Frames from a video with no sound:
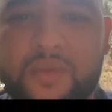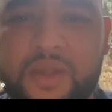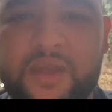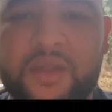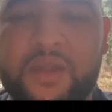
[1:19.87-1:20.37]

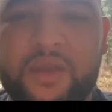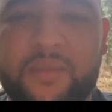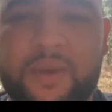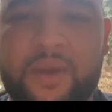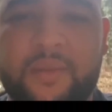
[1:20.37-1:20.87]
الصحه
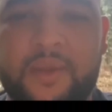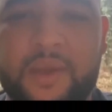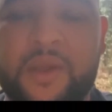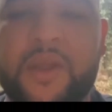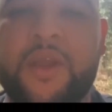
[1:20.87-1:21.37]
المغربيه
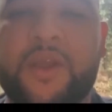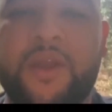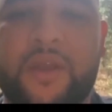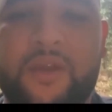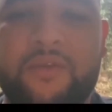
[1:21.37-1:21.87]

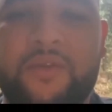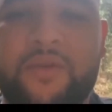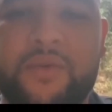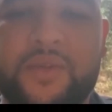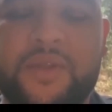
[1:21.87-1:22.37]
راه
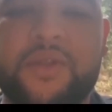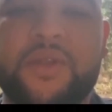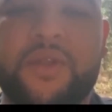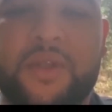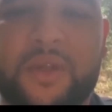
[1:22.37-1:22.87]
فيروس
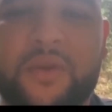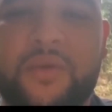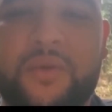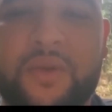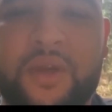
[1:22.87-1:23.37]
ديال
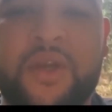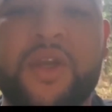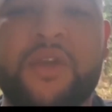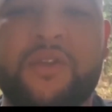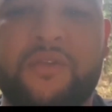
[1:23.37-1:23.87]
كورونا
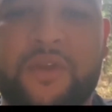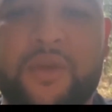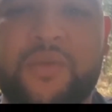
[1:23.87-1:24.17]
فيروس